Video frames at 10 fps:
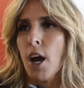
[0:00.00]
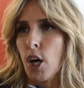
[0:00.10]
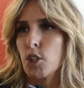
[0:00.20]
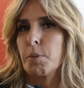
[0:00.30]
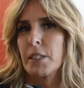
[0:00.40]

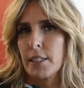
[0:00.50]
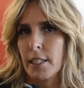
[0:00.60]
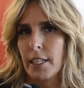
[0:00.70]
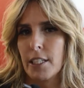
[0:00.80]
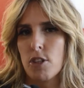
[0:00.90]
ospiti
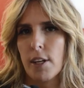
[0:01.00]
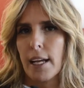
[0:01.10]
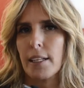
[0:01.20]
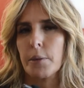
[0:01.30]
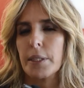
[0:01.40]

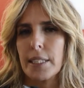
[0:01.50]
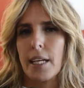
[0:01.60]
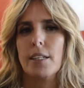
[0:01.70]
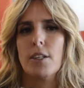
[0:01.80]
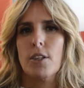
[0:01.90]
internazionali
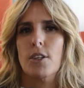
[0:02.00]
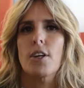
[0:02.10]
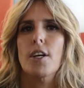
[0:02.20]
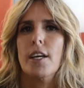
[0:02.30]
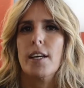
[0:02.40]

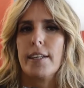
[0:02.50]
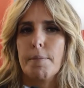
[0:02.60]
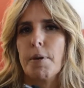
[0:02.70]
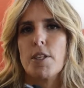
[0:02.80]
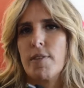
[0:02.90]
quest'anno
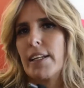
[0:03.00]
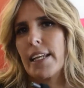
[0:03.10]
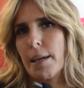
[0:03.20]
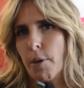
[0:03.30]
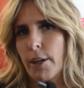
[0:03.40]
che poi
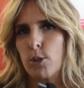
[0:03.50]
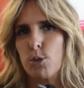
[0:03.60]
sveleremo ecco,